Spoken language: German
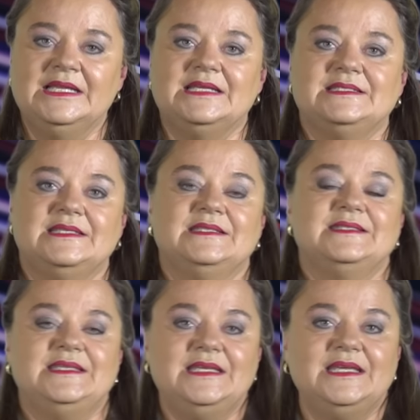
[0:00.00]
Das
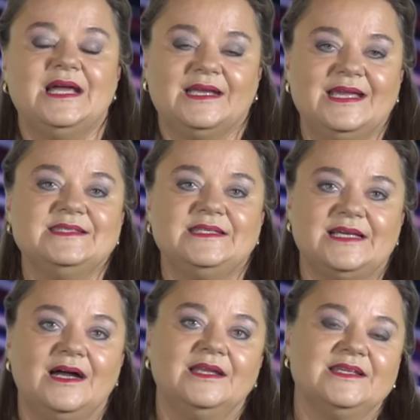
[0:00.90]
ist die, die erkennen Sie
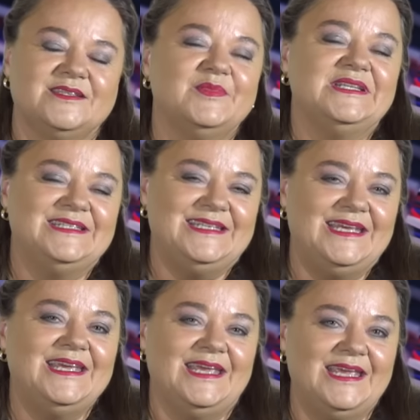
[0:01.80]
daran, dass sie mit
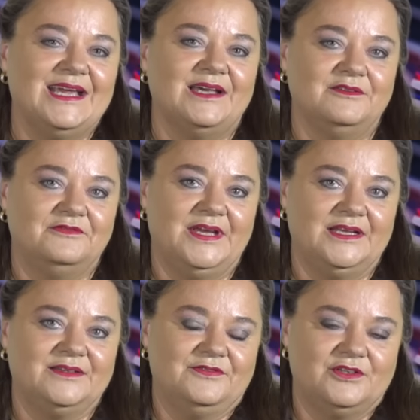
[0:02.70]
DE
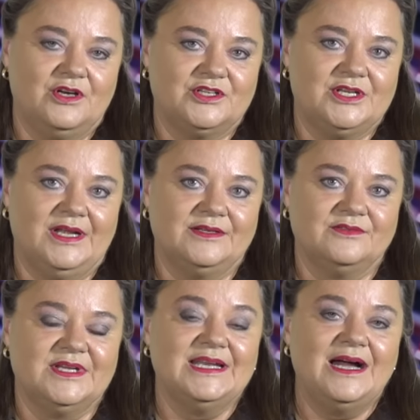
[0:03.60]
anfängt für Deutschland.
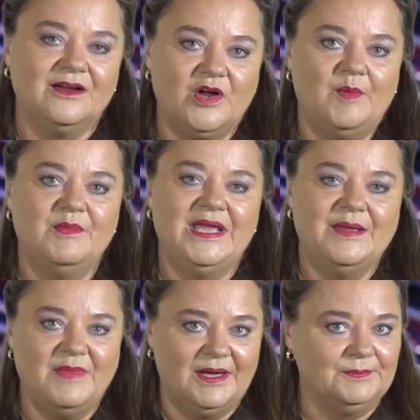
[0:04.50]
Und danach kommen
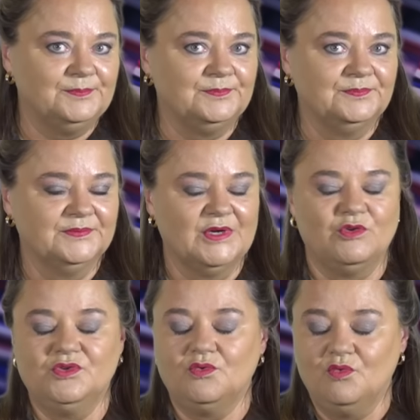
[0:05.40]
immer
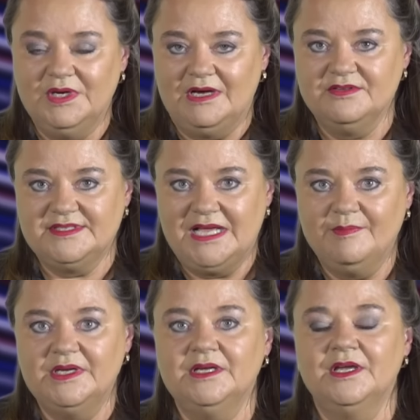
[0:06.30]
und ohne
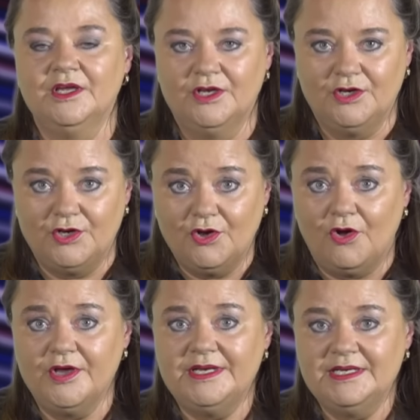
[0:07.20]
Ausnahme
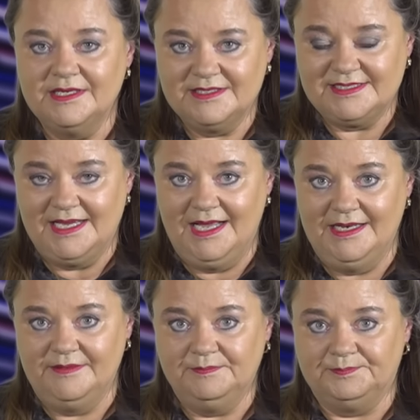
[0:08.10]
neun
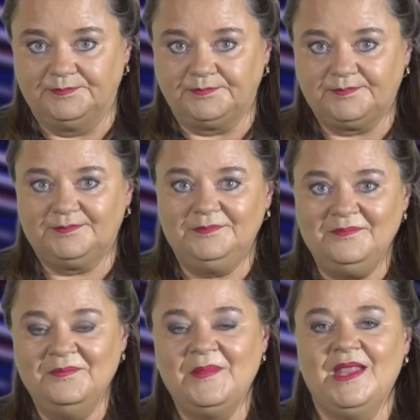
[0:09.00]
Zahlen.
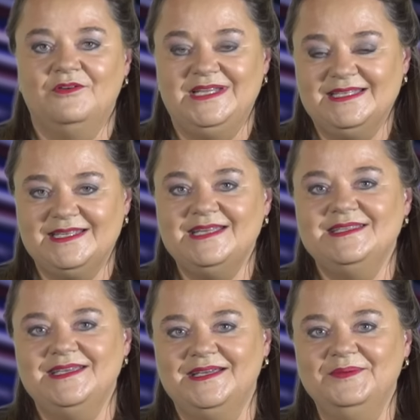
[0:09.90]
Und jetzt gehen
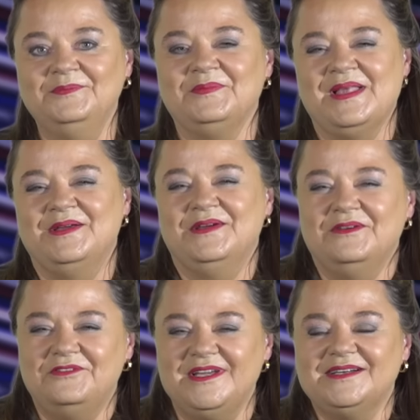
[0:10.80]
Sie hin
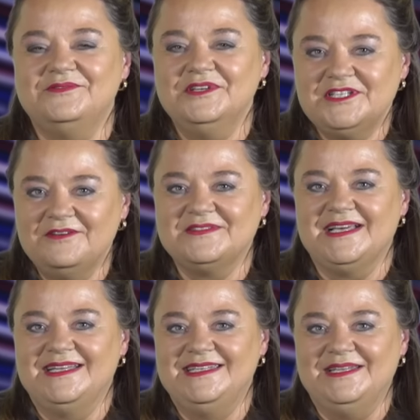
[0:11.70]
für Ihre
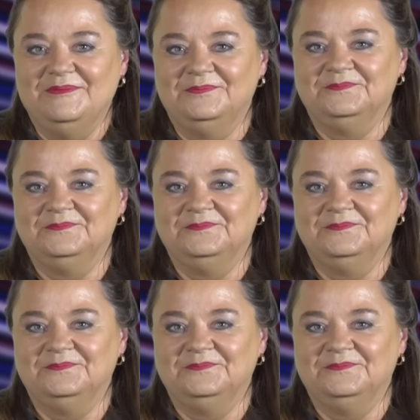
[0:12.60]
Wirtschafts-ID.